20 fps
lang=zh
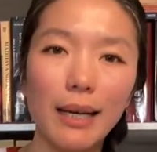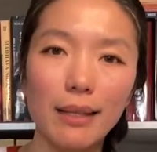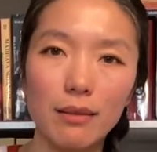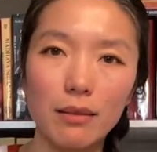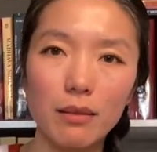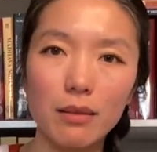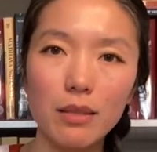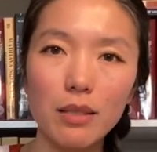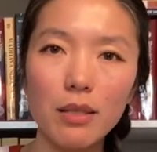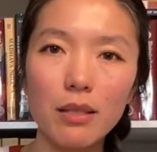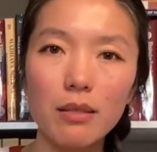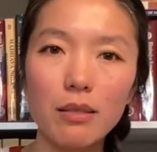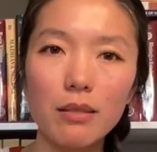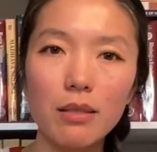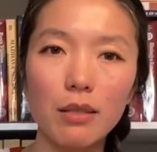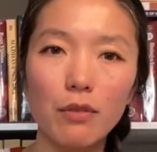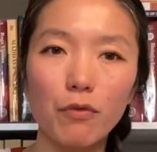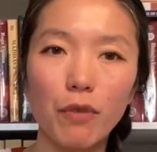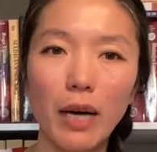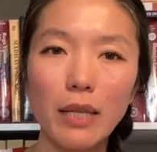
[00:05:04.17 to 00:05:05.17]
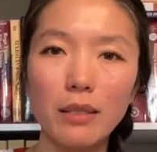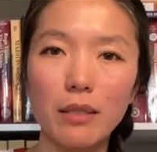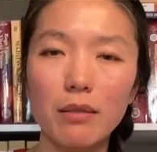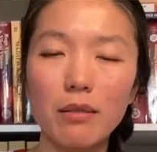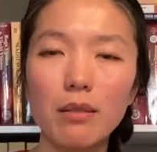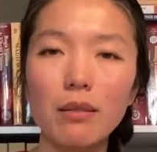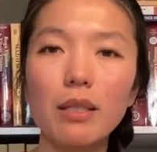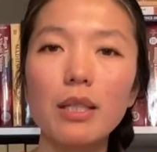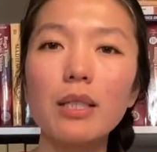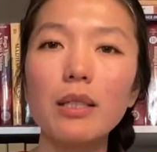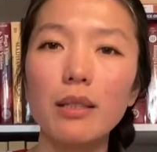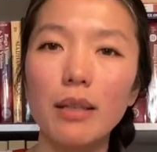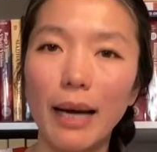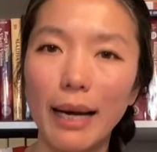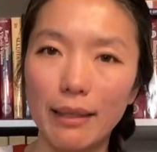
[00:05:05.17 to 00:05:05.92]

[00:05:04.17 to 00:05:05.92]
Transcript: 案，这件事情发生是个